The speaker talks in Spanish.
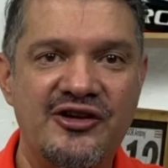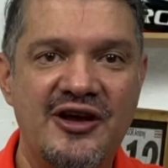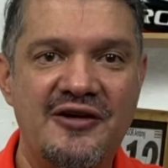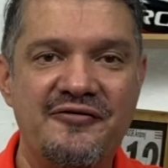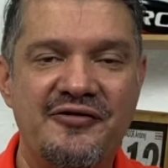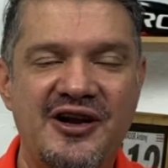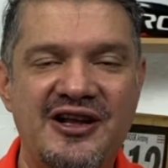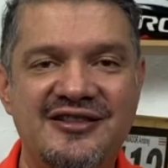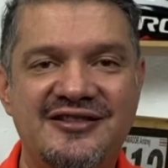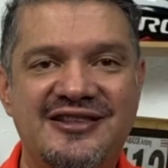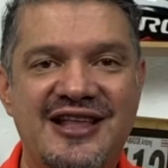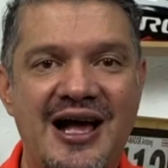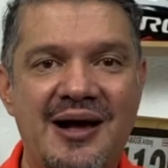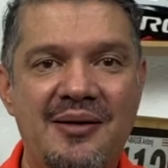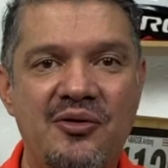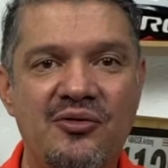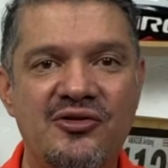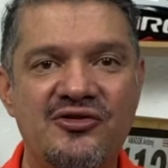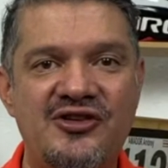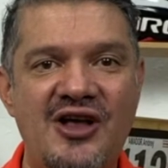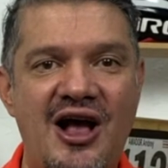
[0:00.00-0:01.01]

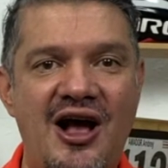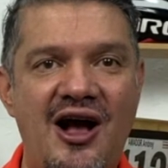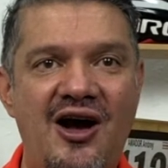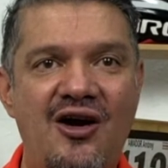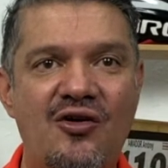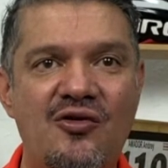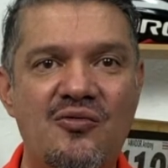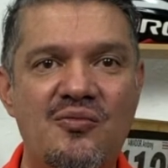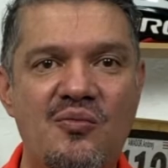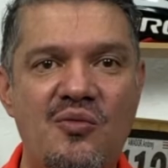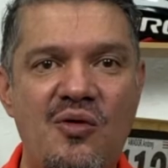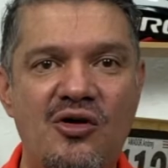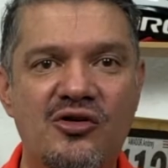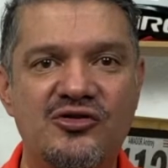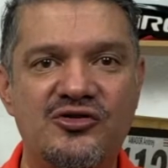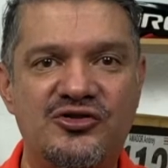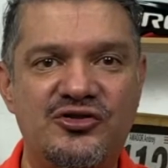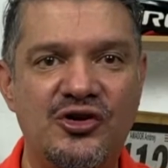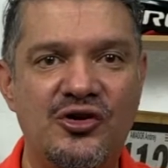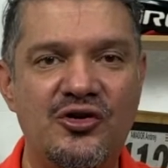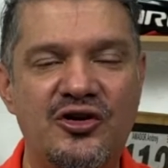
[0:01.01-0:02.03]
enfrentamos a un
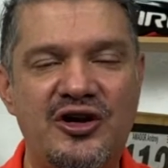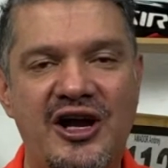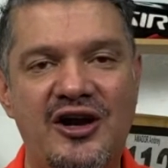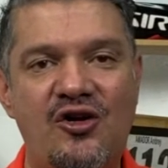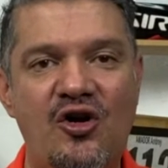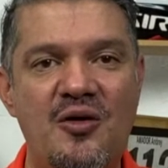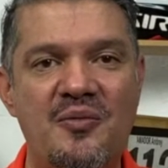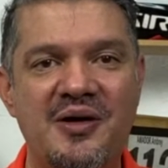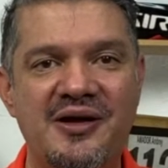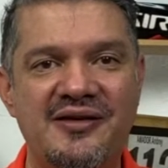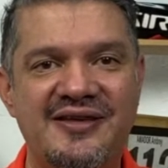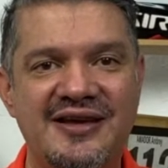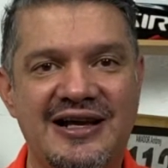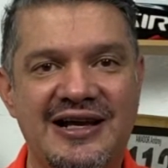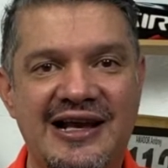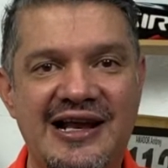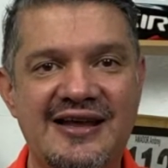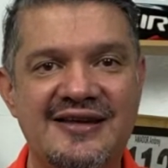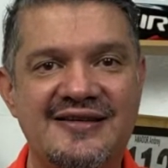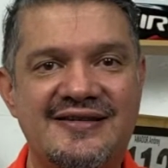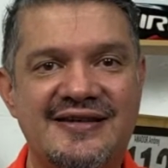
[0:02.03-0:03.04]
monstruo que come
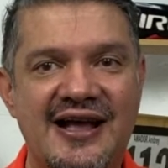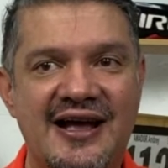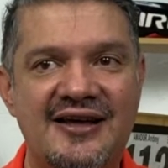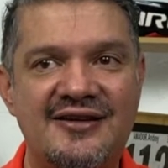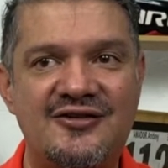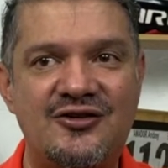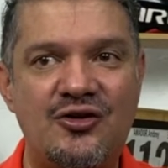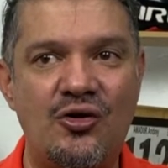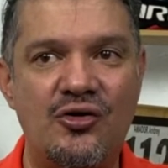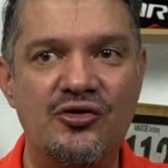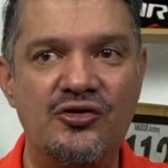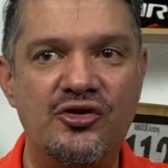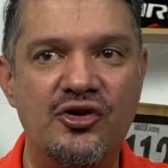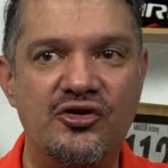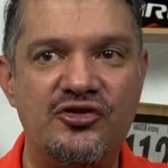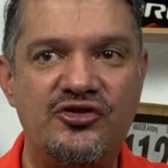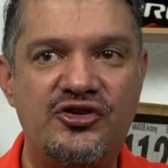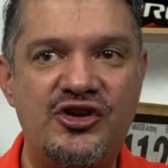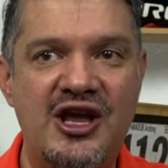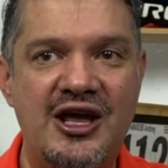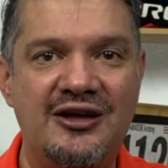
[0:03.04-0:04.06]
ciclistas con
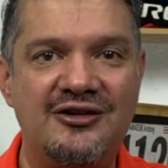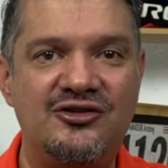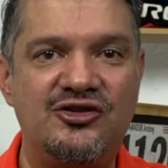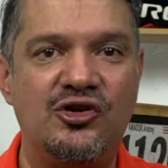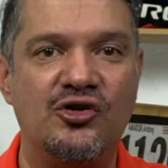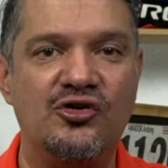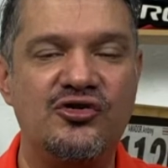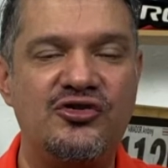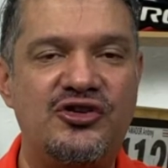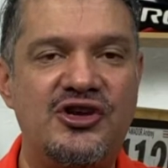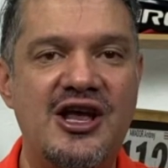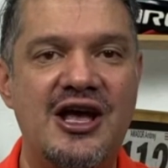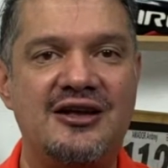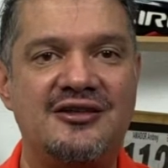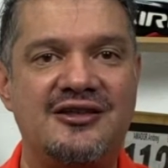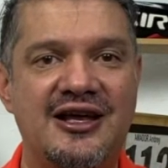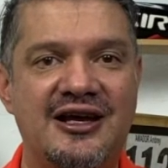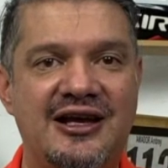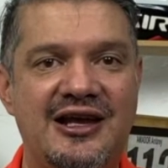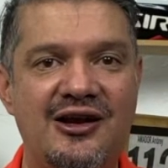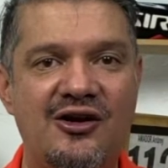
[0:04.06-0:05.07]

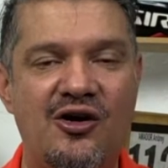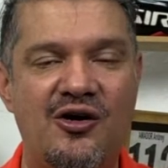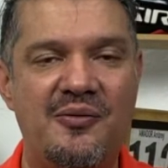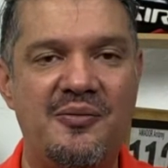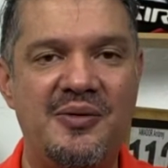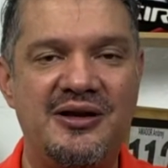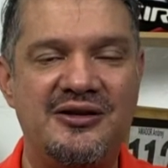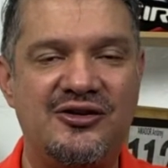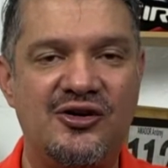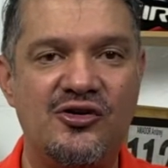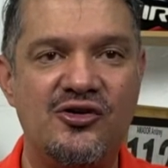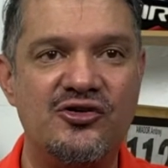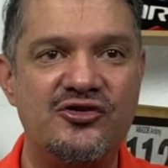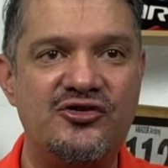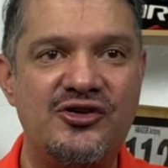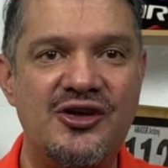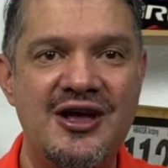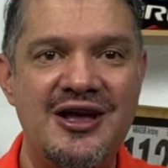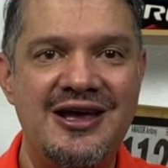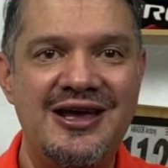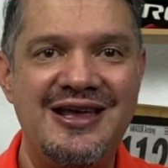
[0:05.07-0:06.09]
207
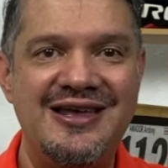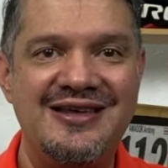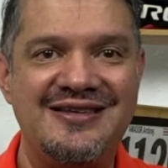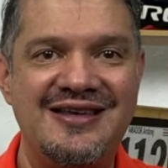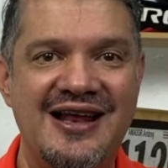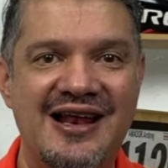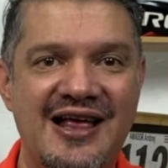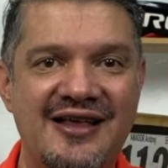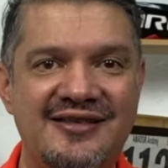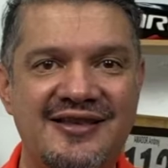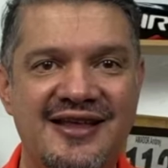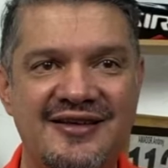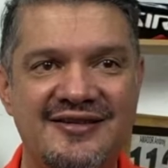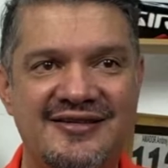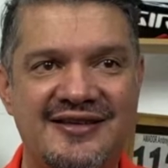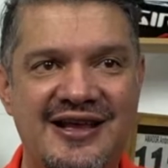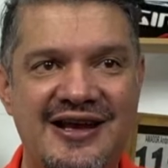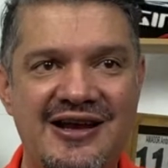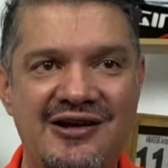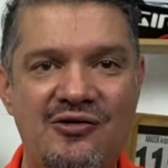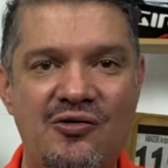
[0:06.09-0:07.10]
kilómetros y se las
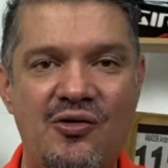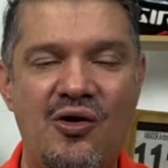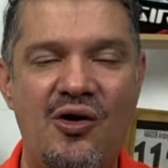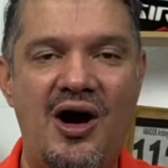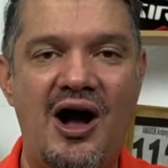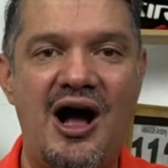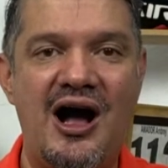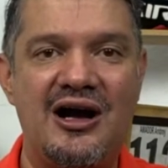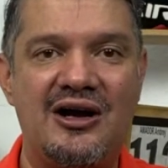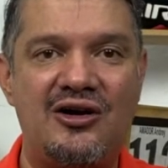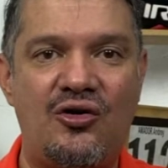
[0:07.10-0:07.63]
describo a